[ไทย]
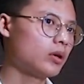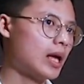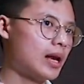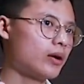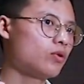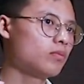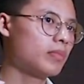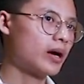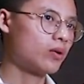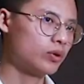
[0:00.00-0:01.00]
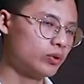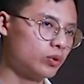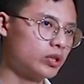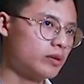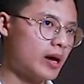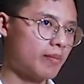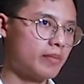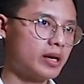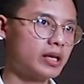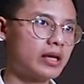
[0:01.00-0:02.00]
หลาย ๆ กลุ่มไปคนดูที่แบบ
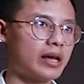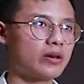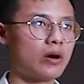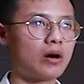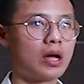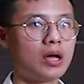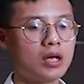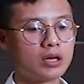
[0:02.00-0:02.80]
ไม่ได้ไต่ตองอะ่ะ